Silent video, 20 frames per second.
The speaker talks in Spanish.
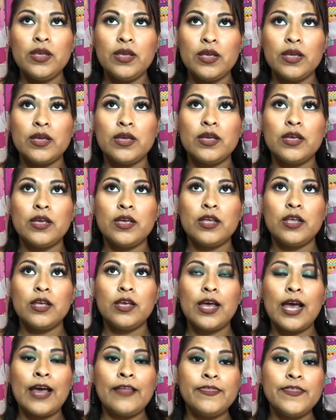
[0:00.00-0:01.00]

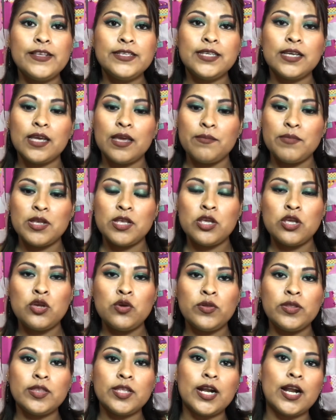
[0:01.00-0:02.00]
eh, antes de que mi
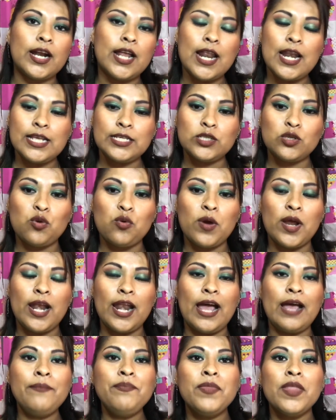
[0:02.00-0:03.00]
niño entrara a la
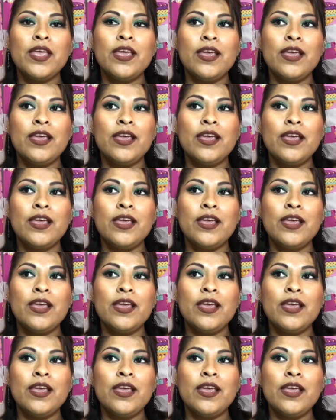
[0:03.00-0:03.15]
escuela,